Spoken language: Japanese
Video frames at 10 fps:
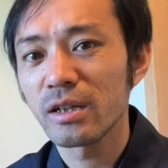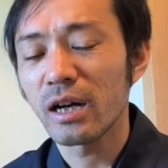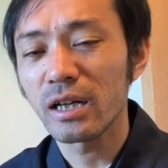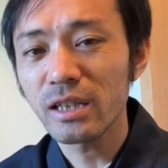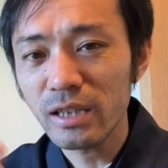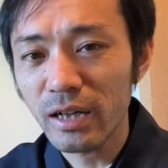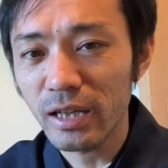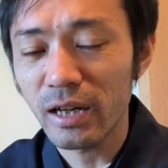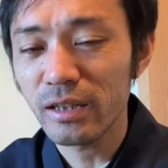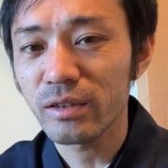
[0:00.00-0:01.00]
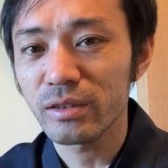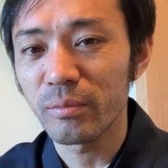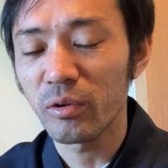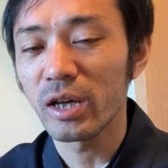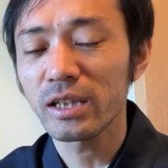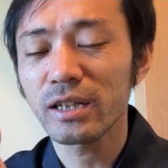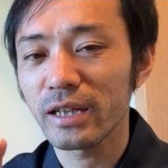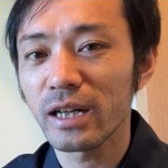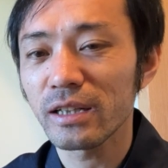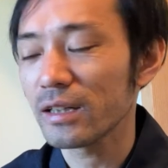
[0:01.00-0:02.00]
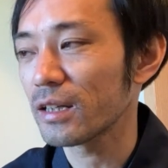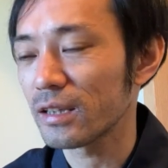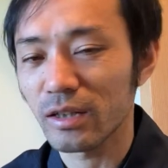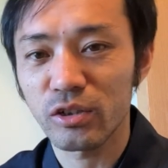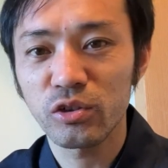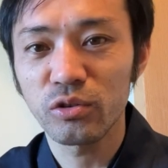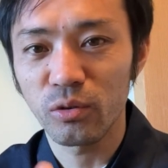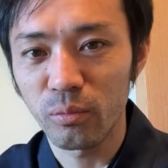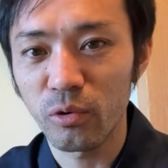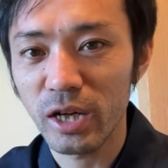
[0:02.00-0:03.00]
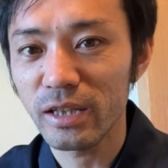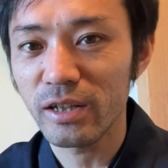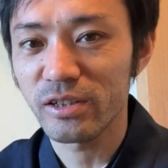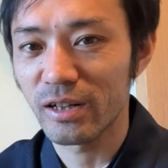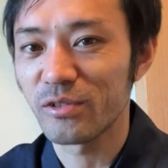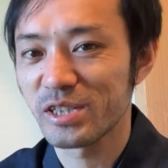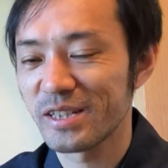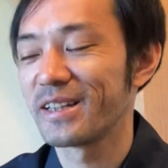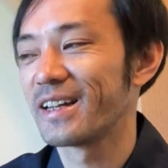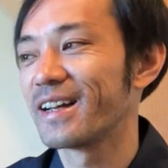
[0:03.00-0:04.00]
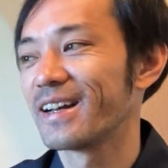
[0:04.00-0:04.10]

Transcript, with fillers: あなたがやらなくてもあなたがやらなかったら給料もらえないだろうし